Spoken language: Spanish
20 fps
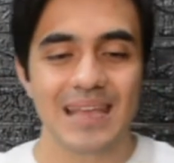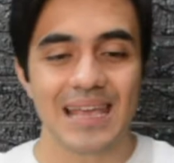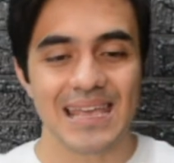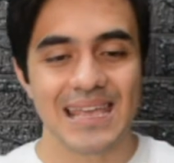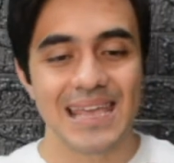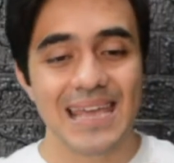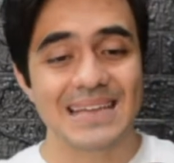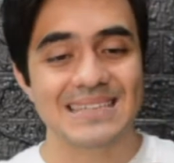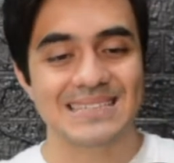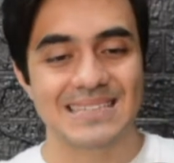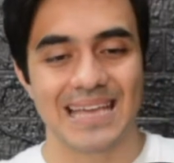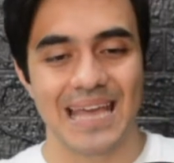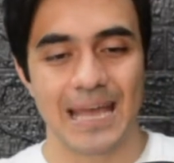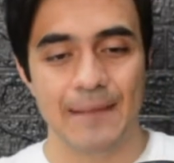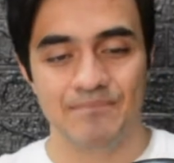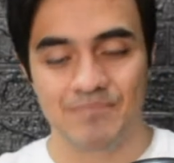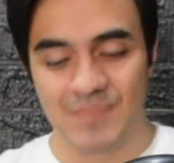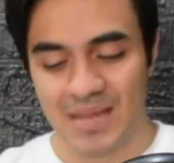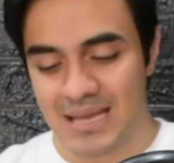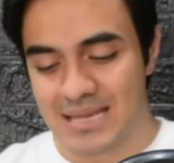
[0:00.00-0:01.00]
Y es
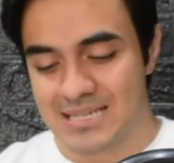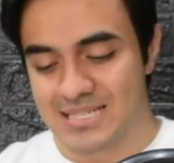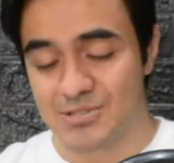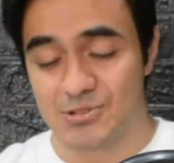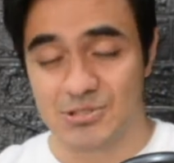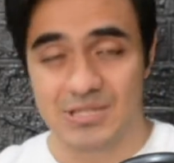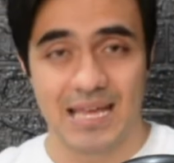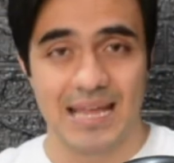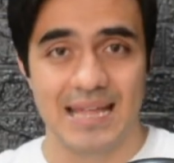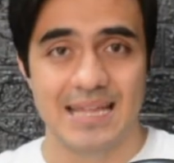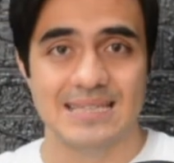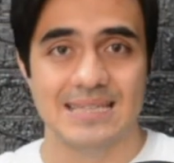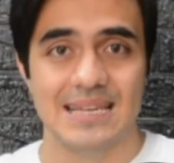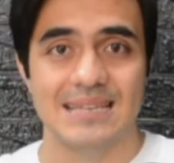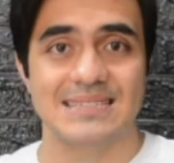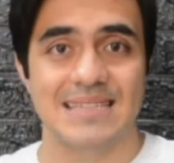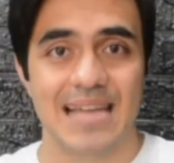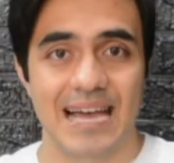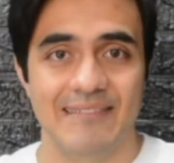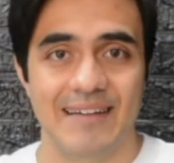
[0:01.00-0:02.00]
que, si ustedes
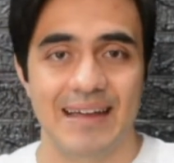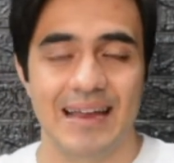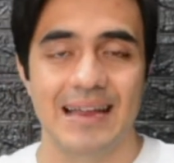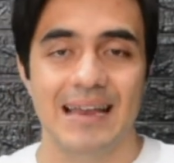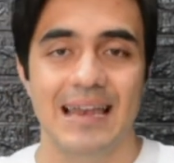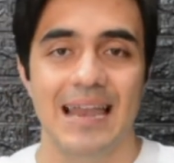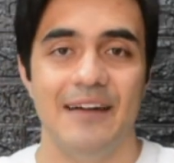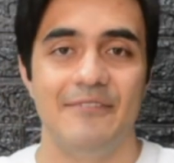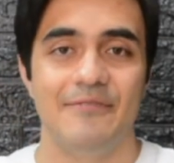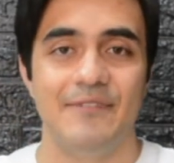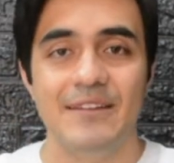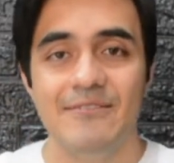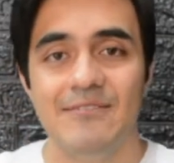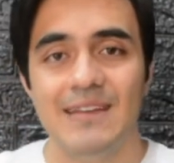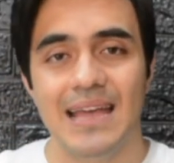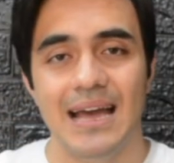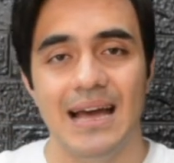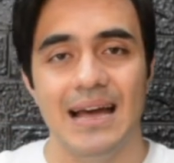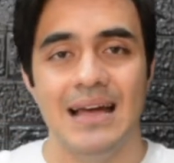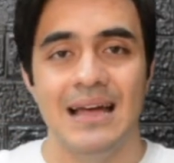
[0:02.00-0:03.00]
saben, la
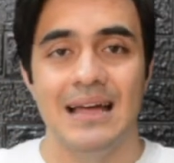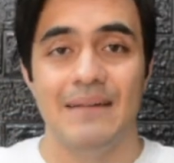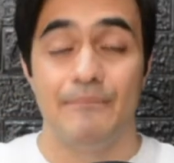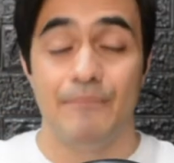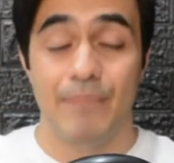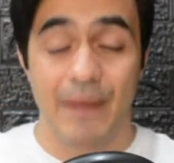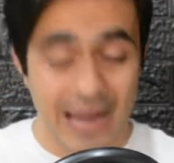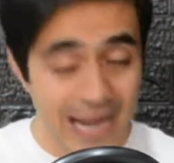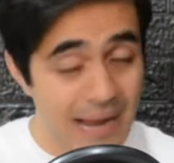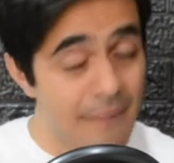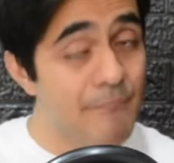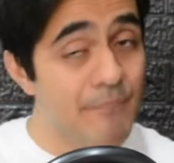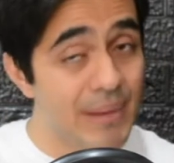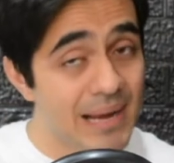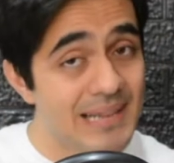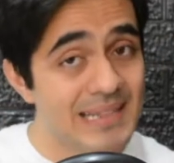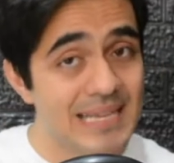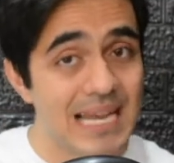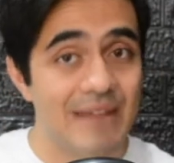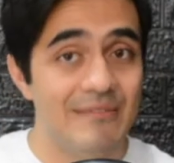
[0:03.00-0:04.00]
Biblia gran
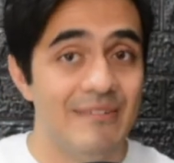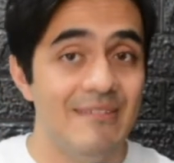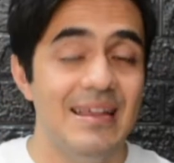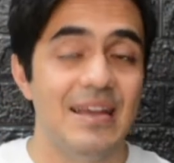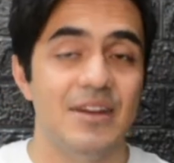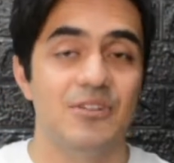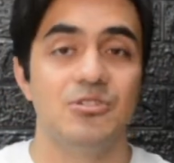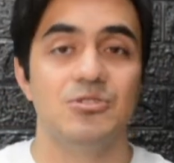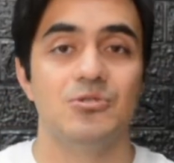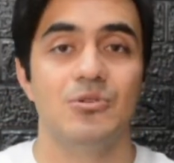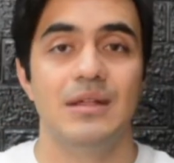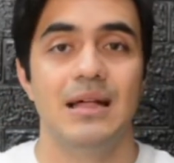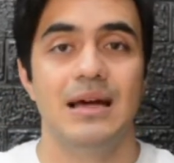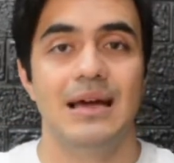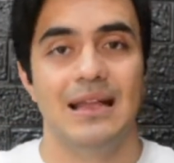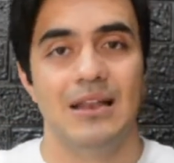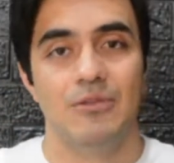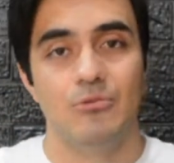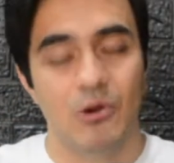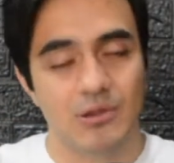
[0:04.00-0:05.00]
parte de la Biblia, no toda,
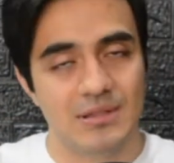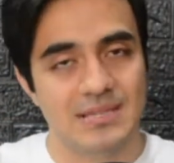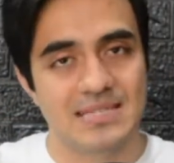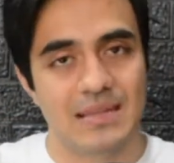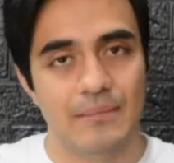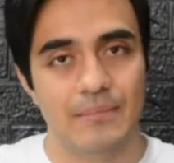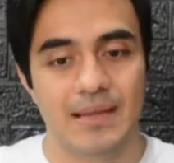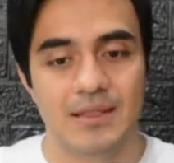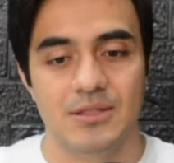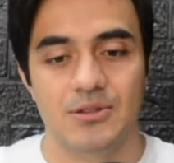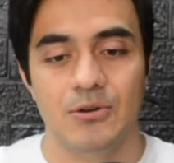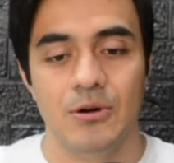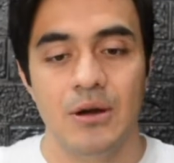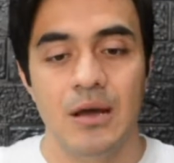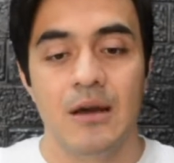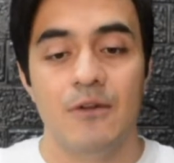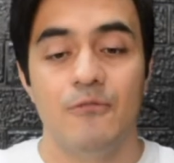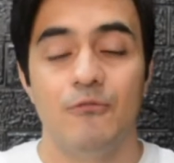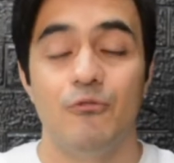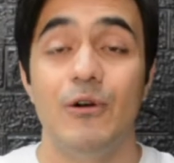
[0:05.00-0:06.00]
el Nuevo Testamento
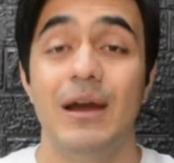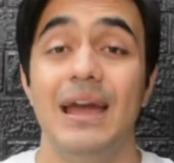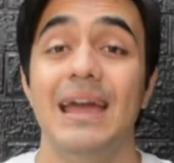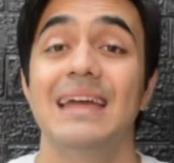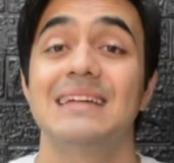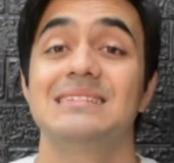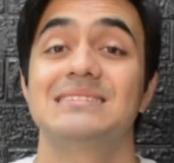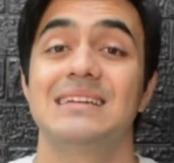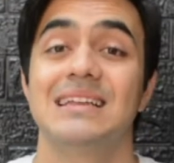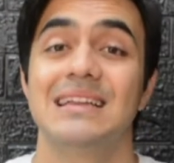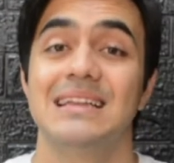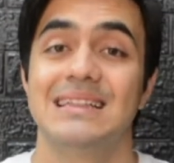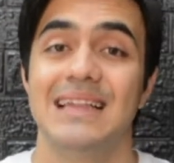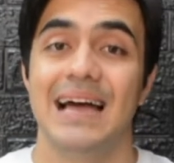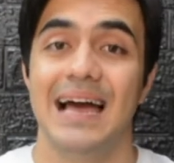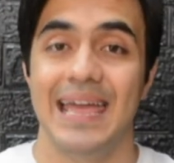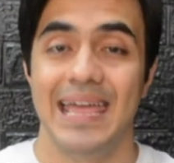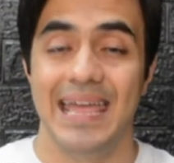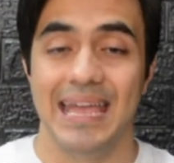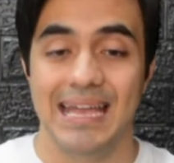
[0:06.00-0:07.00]
fue
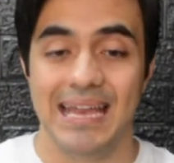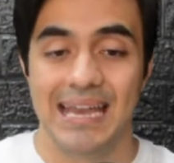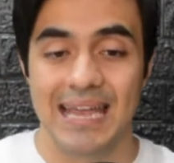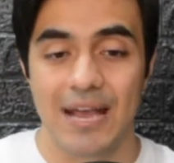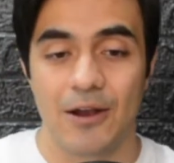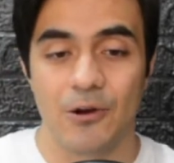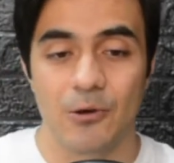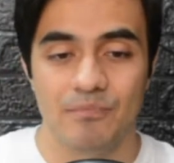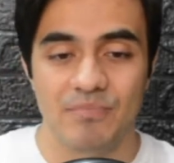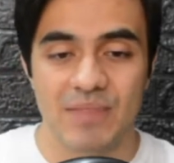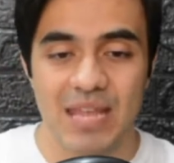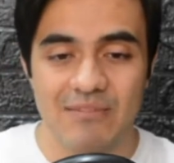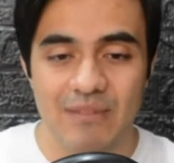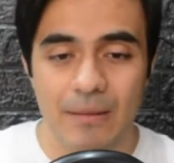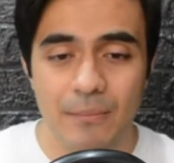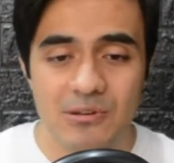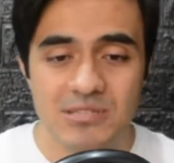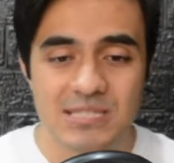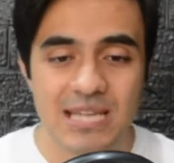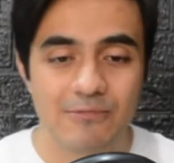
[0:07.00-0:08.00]
escrita en griego. Y
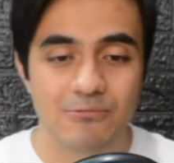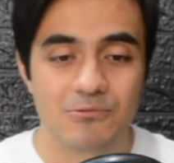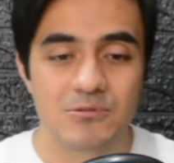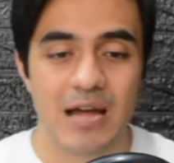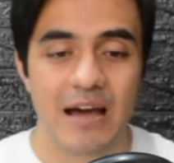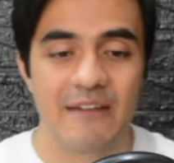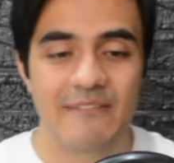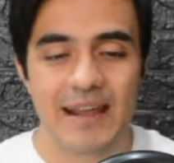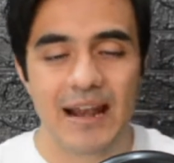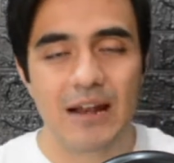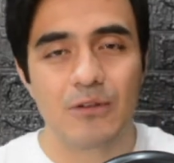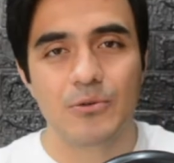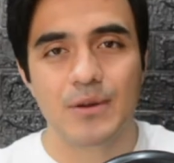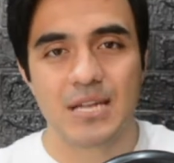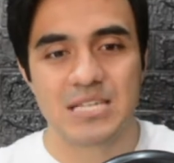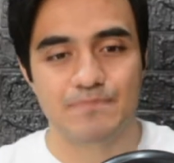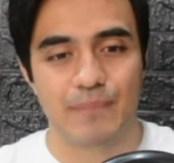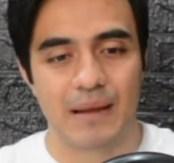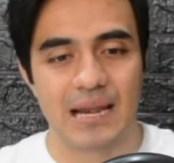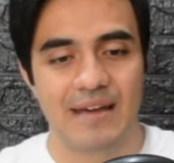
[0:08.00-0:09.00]
vamos a, ver
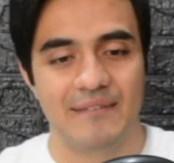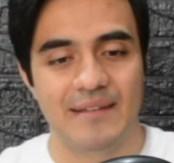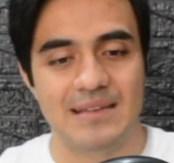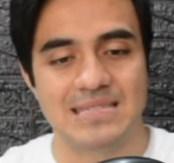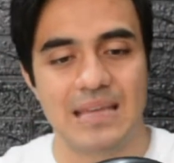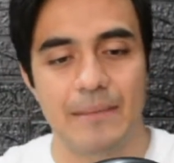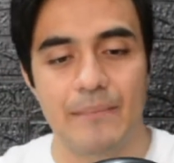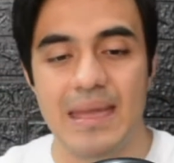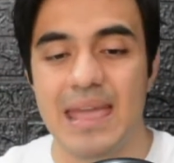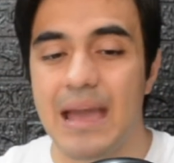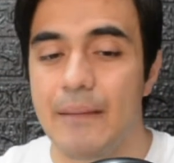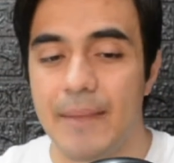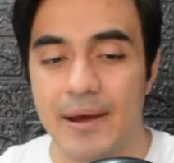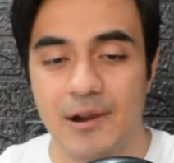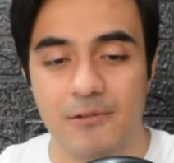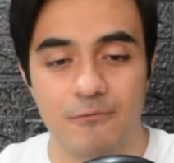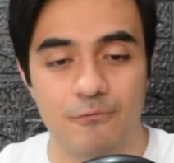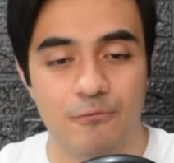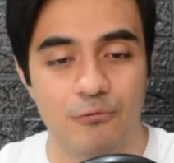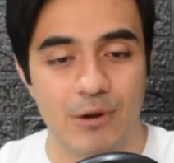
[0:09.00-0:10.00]
algunas palabras que me
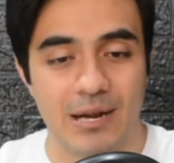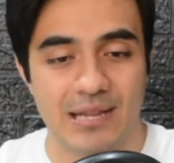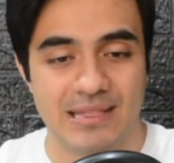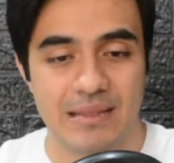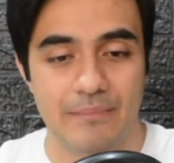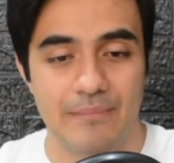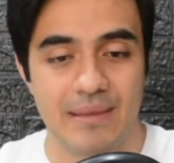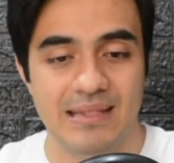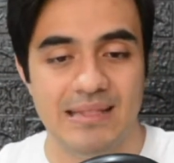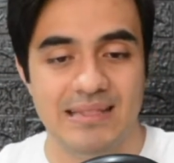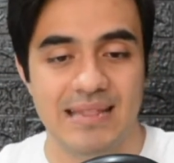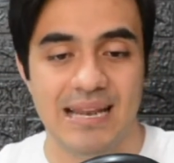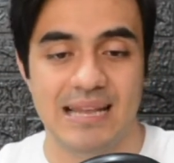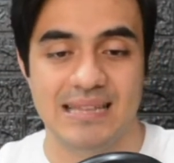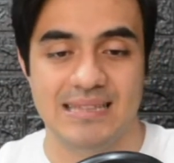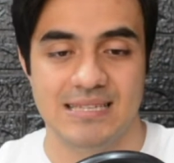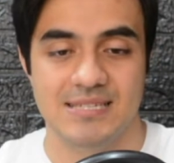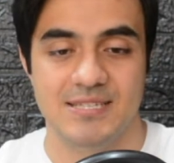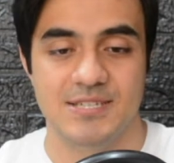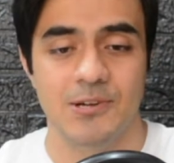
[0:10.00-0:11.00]
llamaron fuertemente la
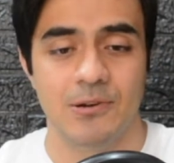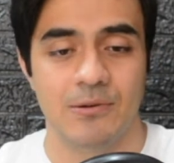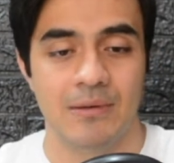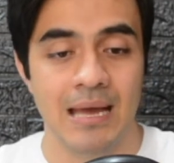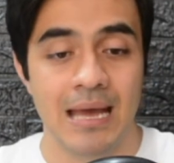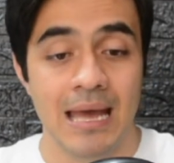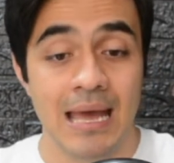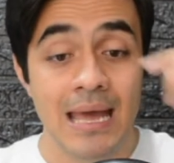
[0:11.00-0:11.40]
atención.